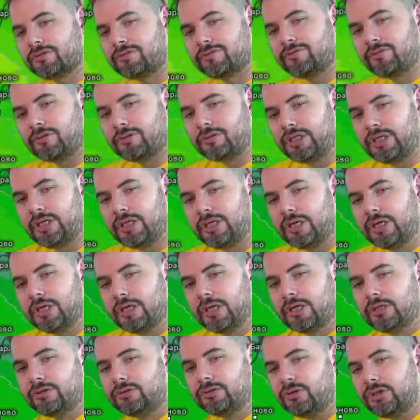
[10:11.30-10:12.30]
woli.
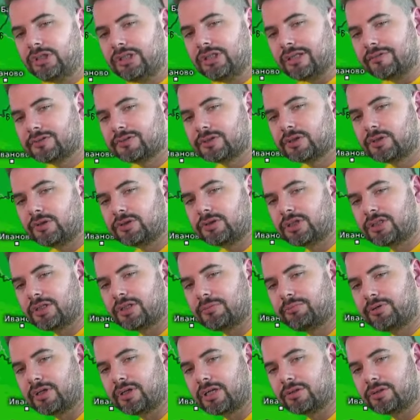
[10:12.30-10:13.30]
No i na wschodzie
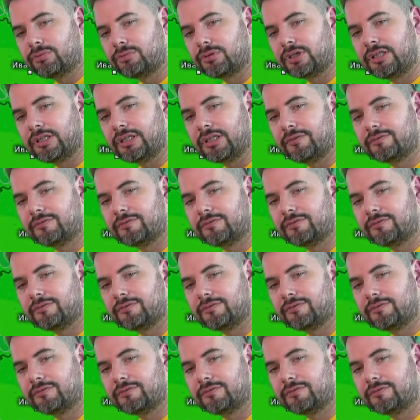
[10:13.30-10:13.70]
temperatury nam